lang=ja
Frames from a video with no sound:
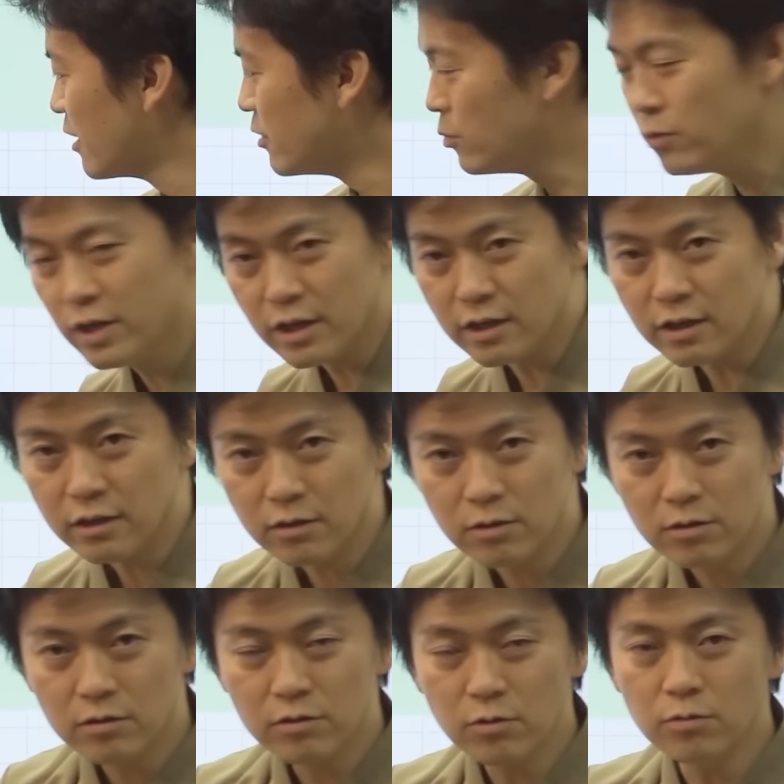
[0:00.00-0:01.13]
らよんやね。
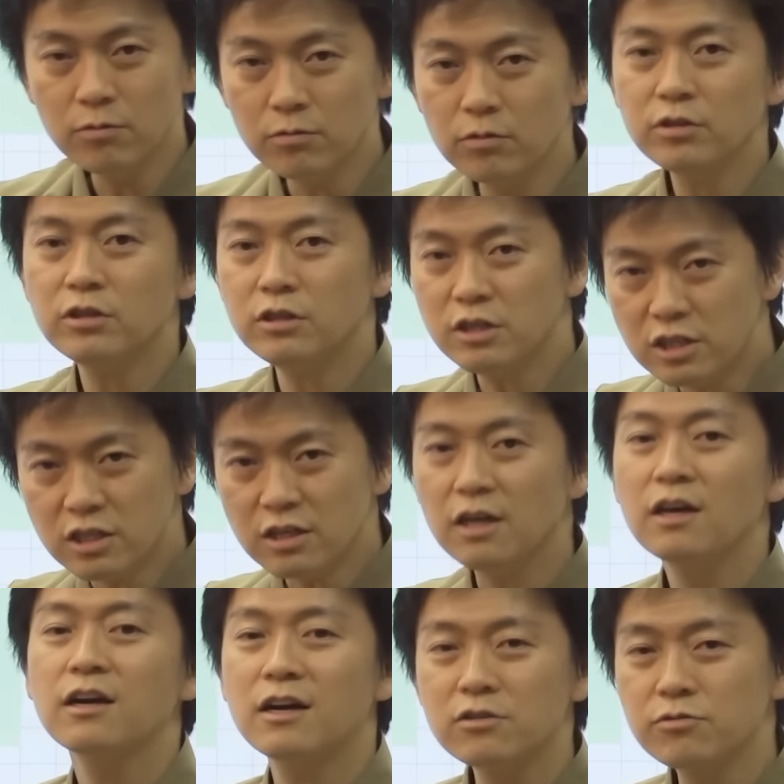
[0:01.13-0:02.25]
よんをいちに
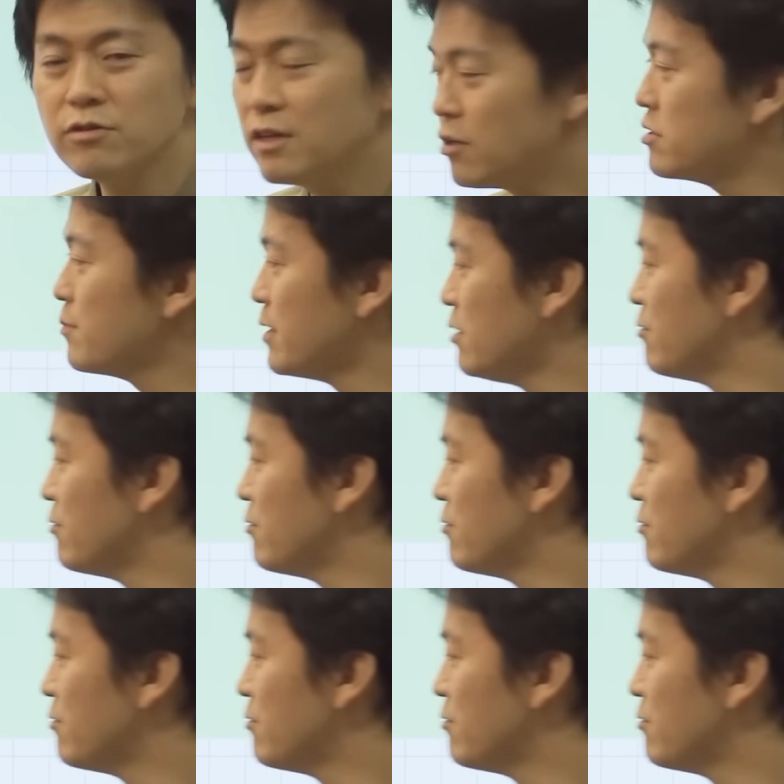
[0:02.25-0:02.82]
数え直せばいい